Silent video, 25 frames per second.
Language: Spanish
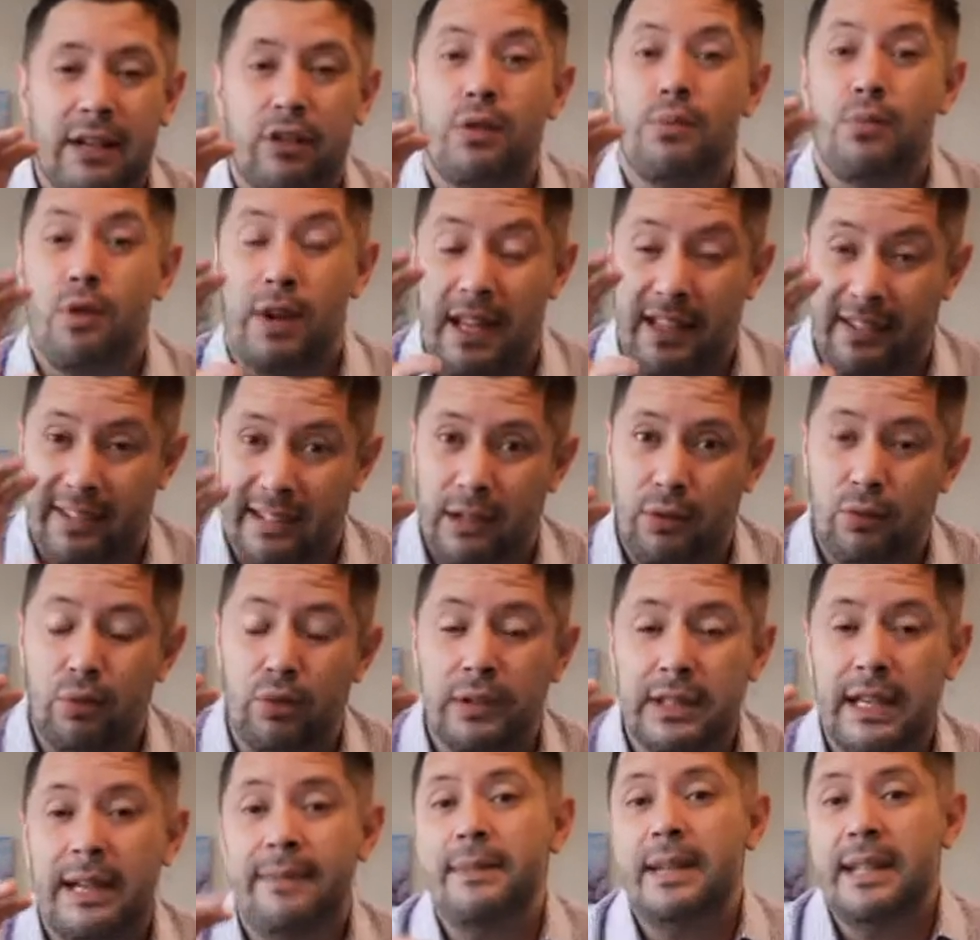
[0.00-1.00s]
como la
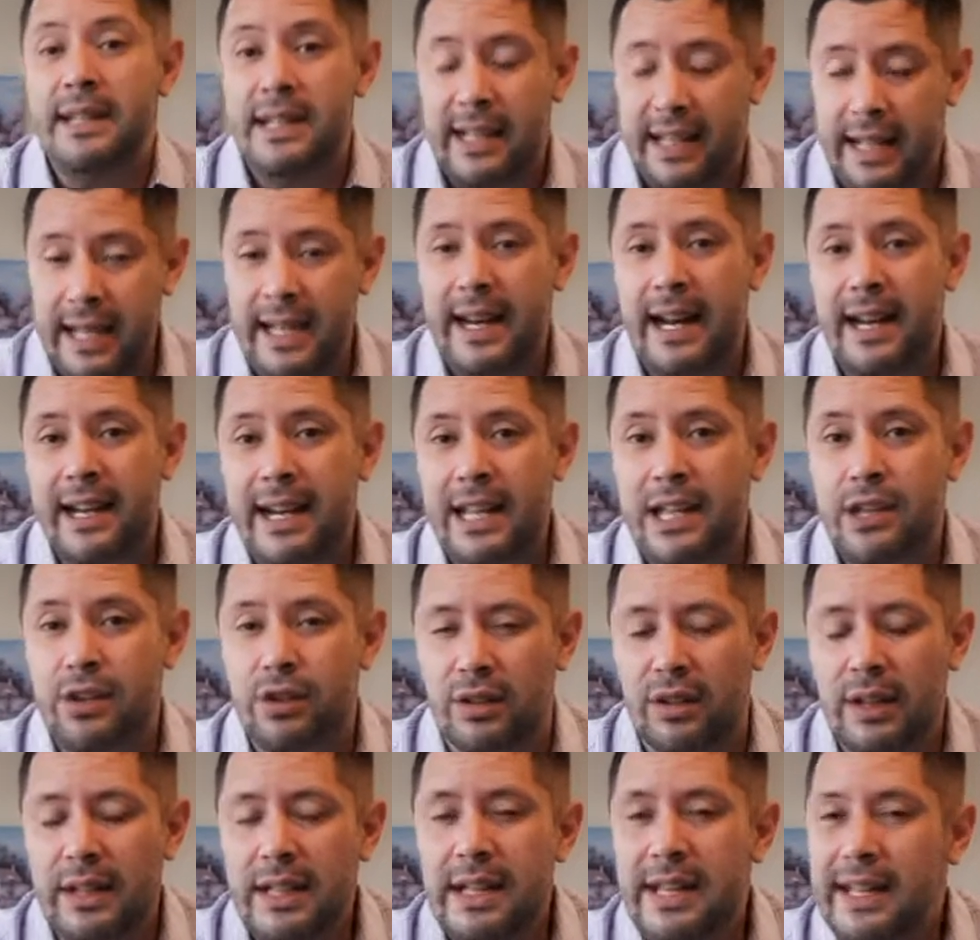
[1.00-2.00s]
segunda, que eran
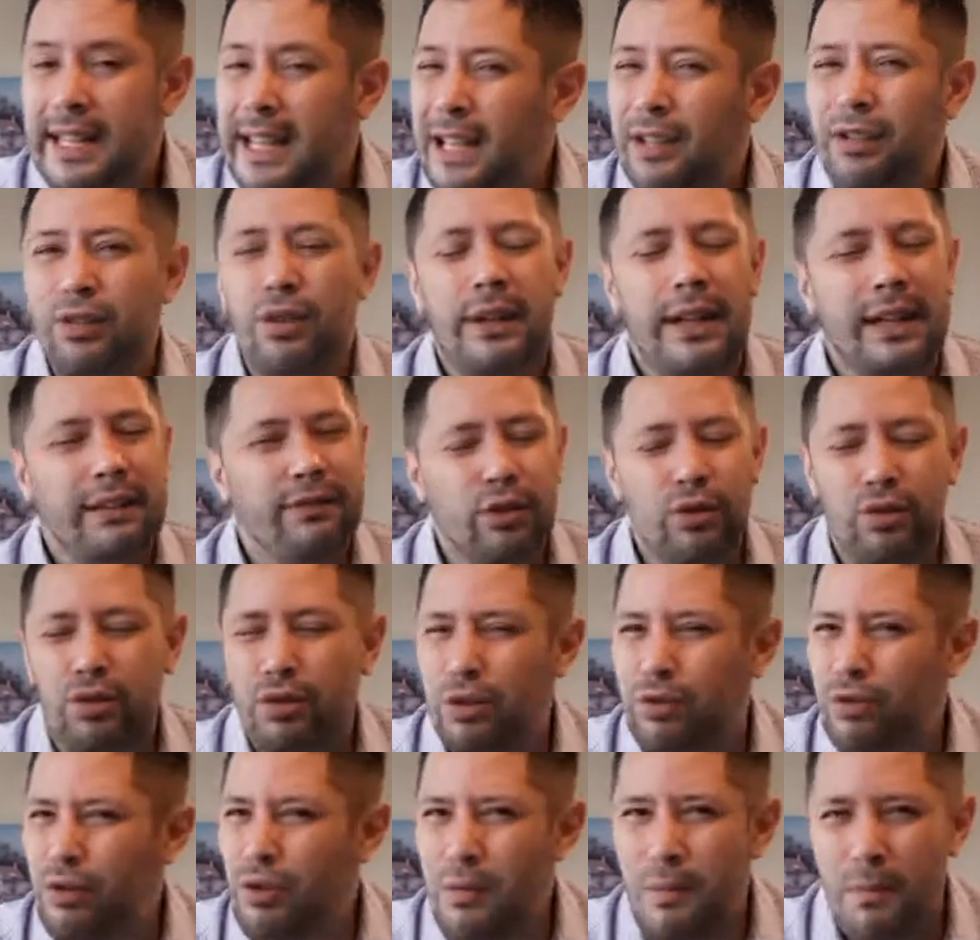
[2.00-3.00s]
ellos. Eso les
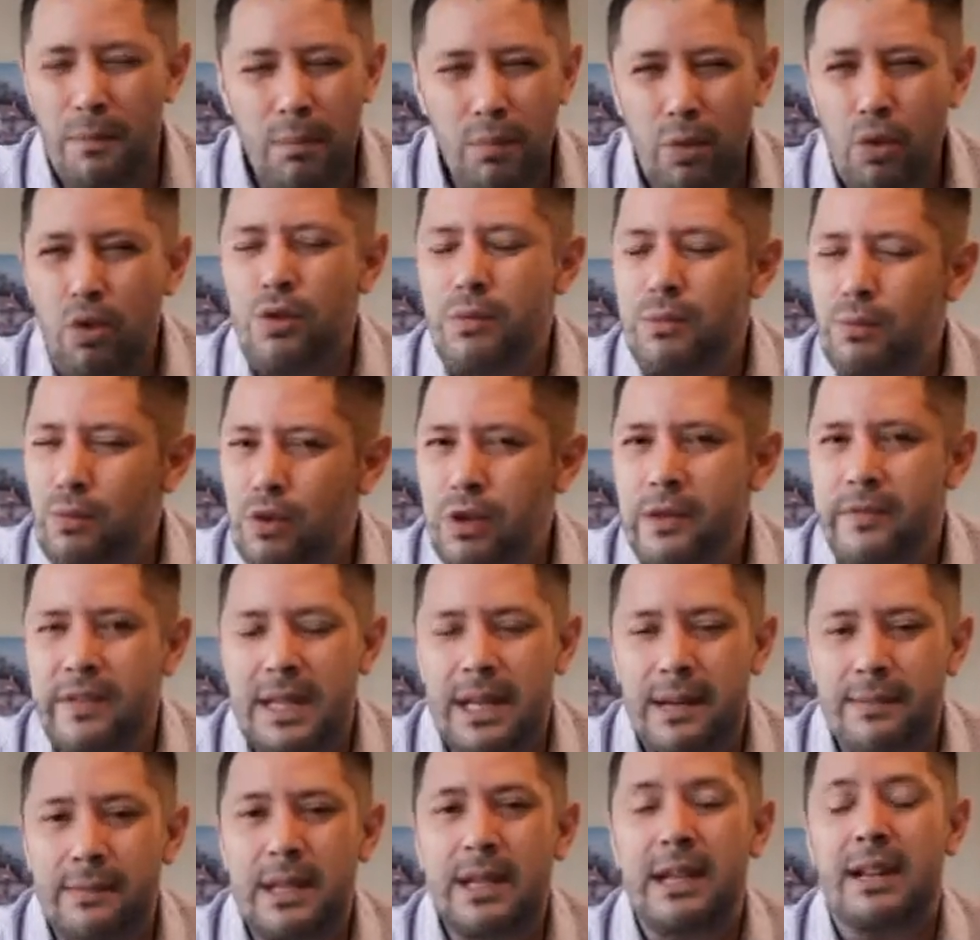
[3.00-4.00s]
funcionó muy, muy
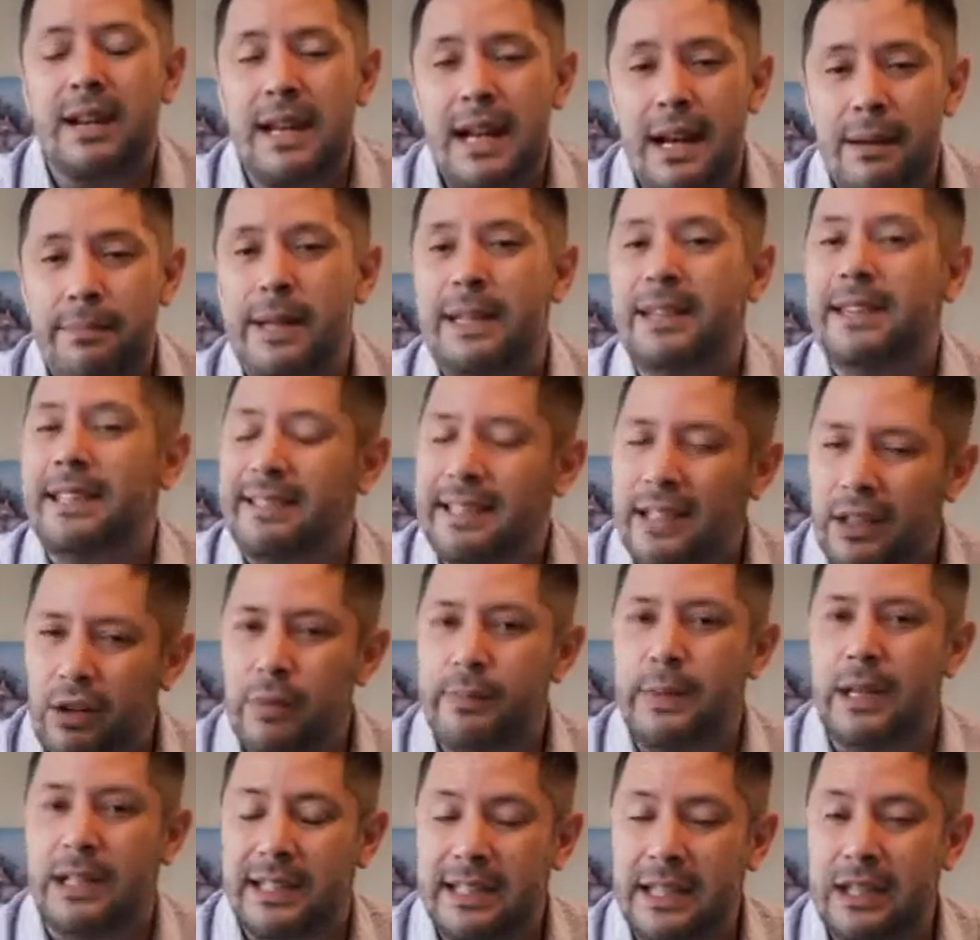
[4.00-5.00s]
bien y realmente se
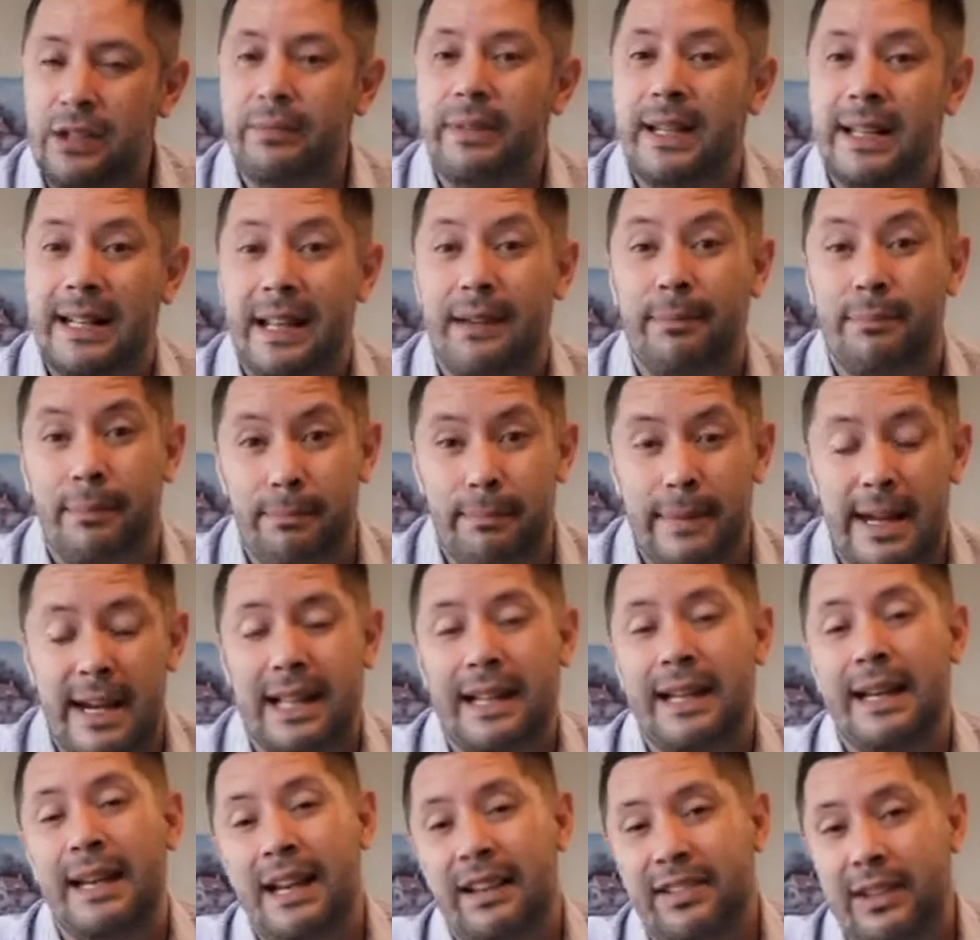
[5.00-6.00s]
convirtieron en la,
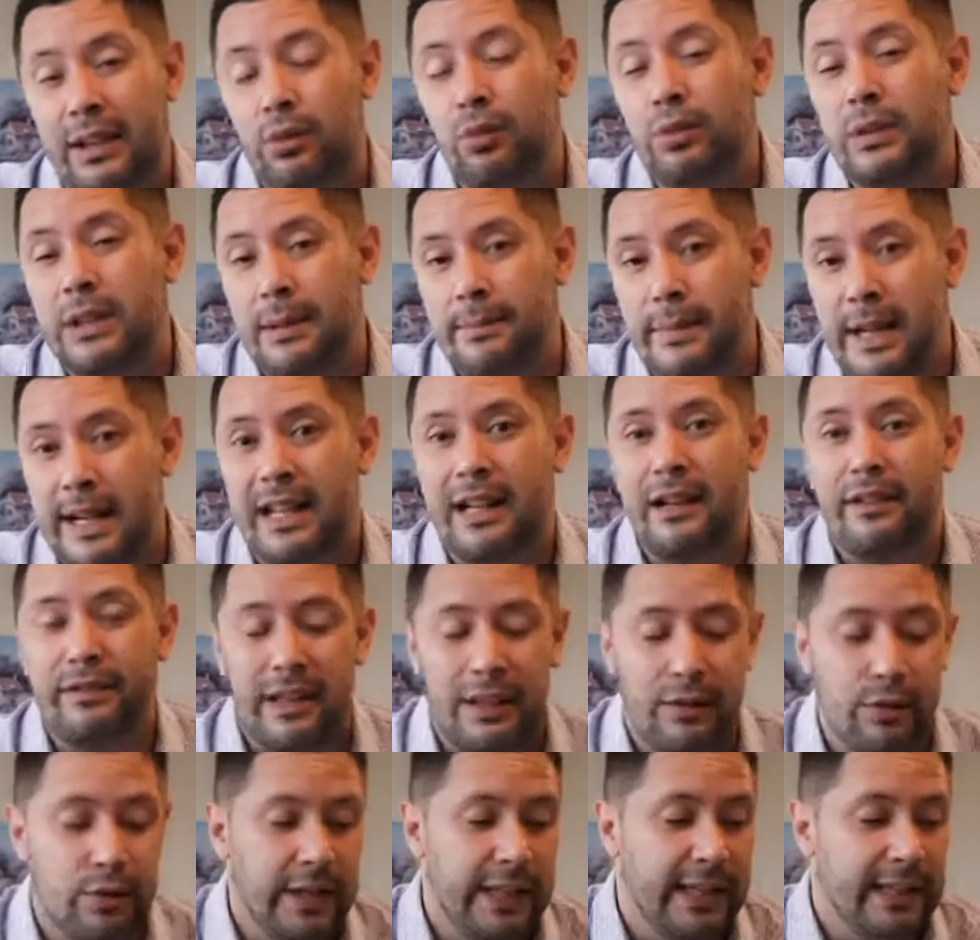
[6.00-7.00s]
en la segunda marca
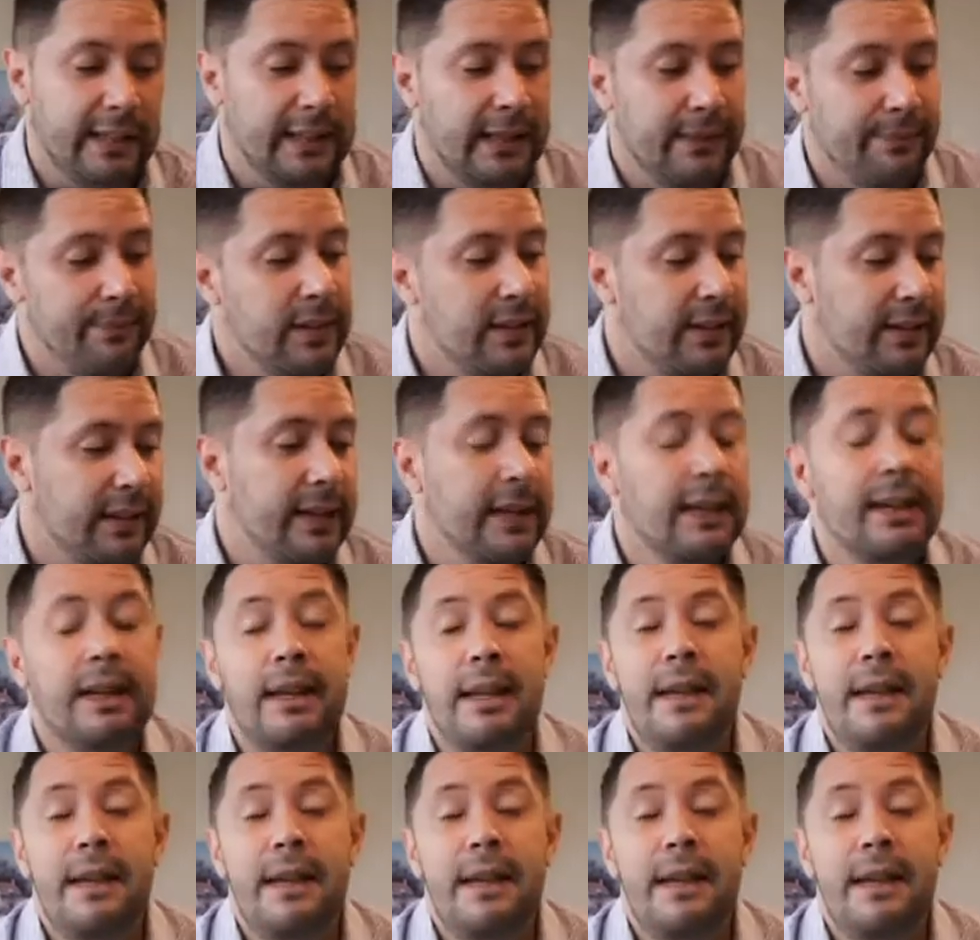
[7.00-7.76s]
favorita. ¿sí?